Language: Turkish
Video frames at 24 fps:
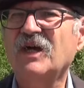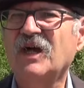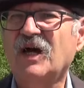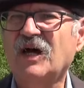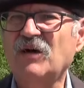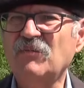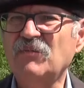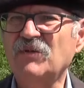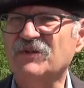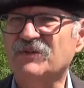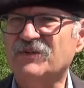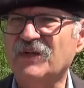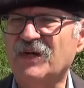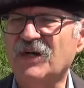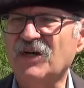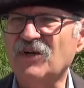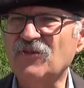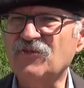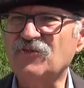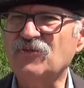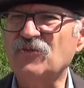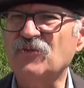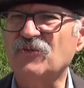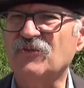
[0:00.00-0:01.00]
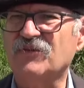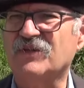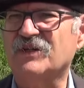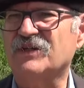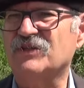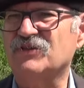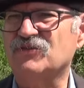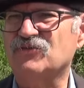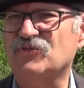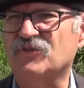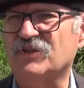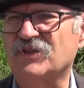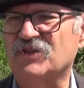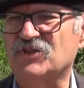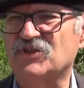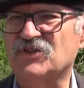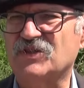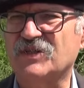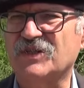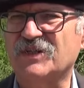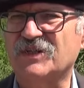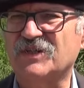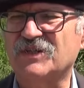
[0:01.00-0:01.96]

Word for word: Ama daha sonraki süreçler